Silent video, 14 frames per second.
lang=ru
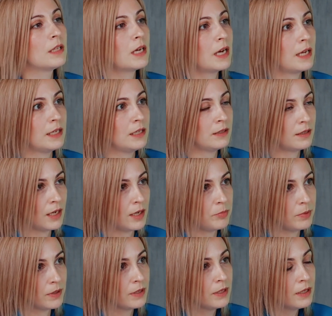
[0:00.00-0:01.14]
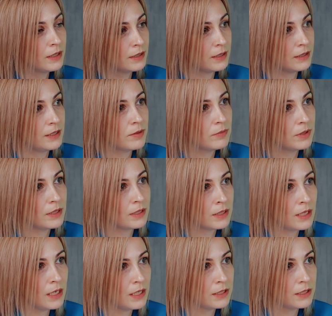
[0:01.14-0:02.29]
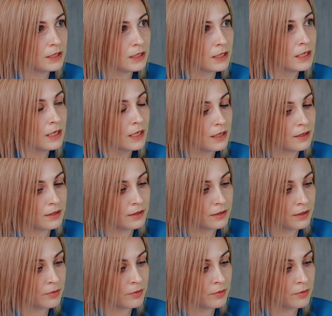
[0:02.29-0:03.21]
на этапе системной аналитики э,